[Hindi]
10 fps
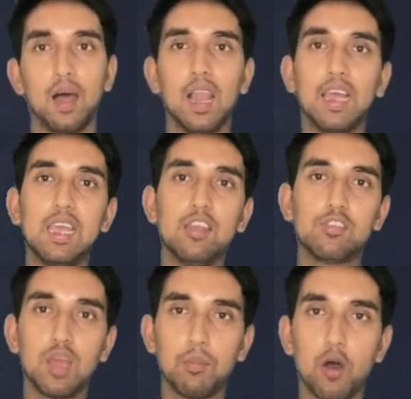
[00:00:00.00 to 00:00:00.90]
हालांकि
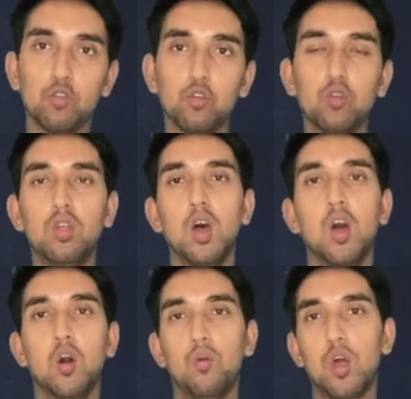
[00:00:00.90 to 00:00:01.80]
इसके बावजूद
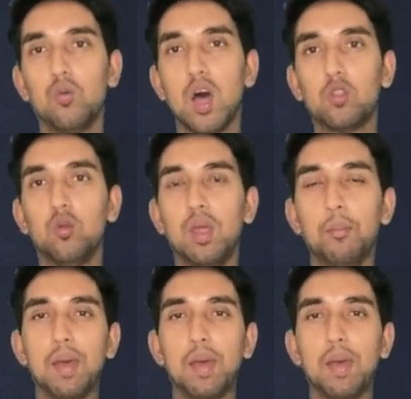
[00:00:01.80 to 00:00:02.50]
वानुआतू ने